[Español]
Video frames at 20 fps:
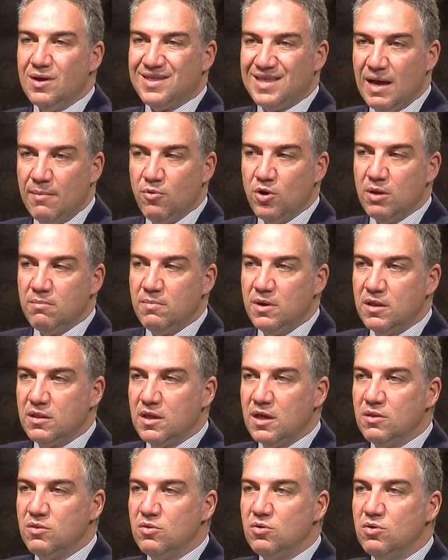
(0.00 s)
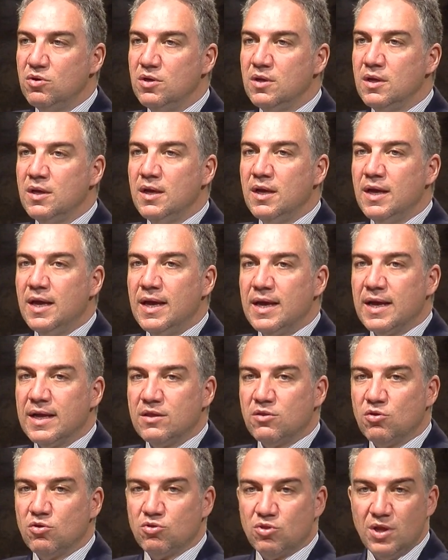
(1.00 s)
estamos invirtiendo en
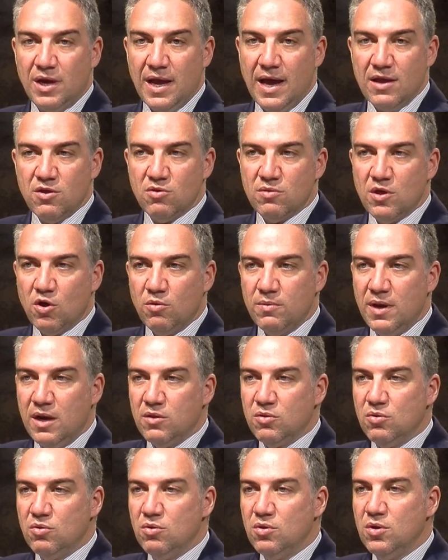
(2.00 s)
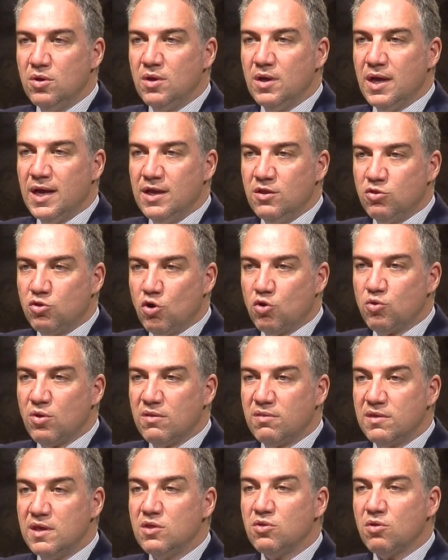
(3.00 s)
estos tres años de gobierno en torno a
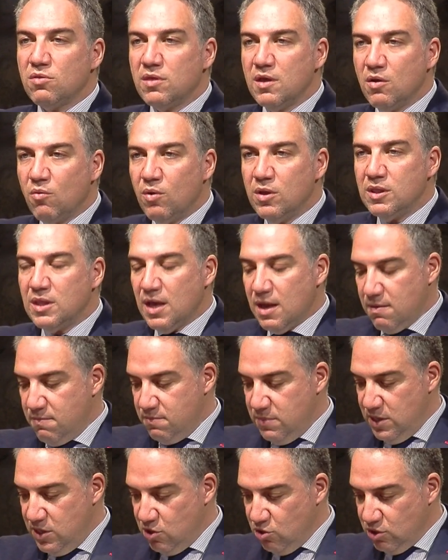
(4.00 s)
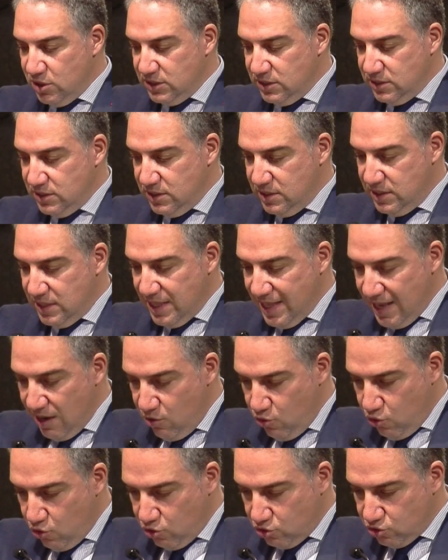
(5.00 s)
150 millones de
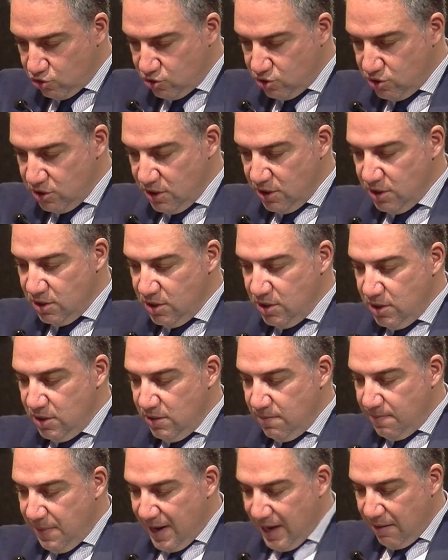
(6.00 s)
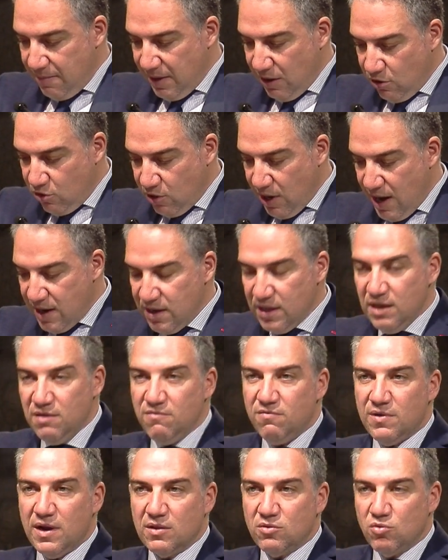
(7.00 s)
euros para mejorar
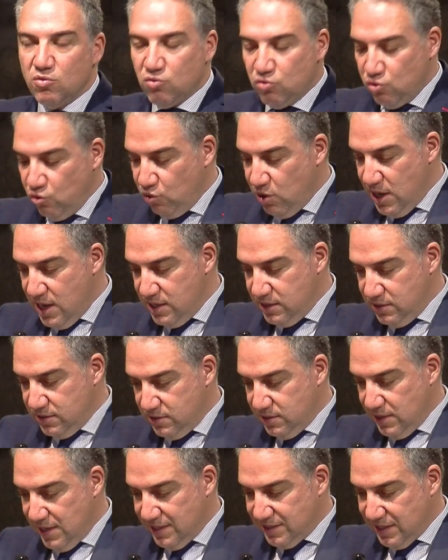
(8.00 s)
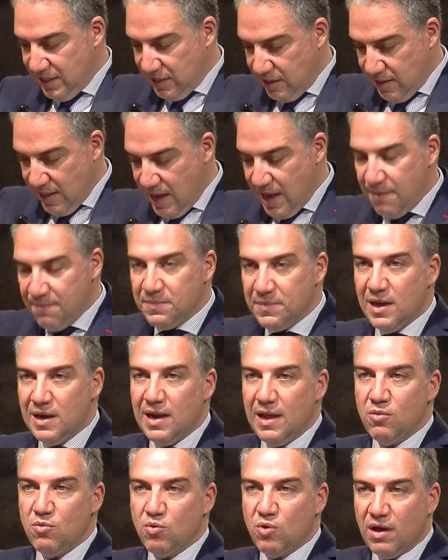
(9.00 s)
infraestructuras, la sanidad,
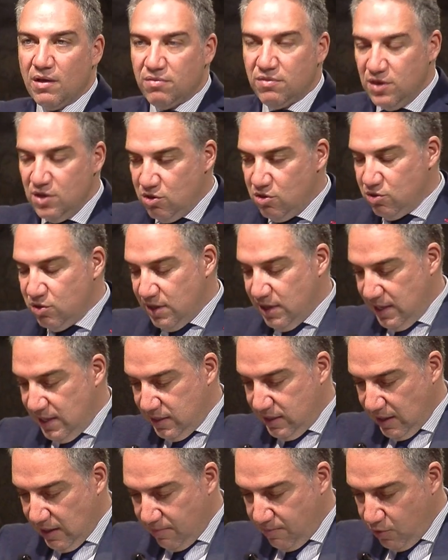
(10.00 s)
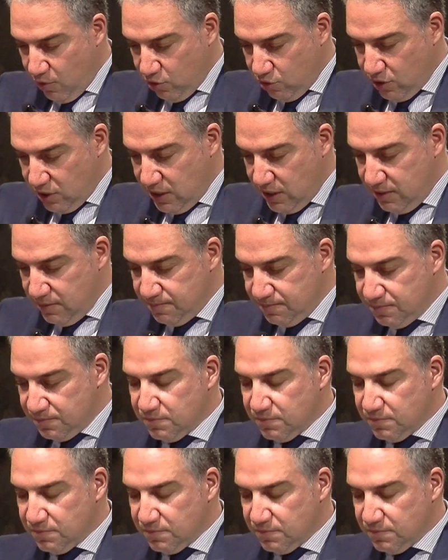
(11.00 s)
la educación, el transporte.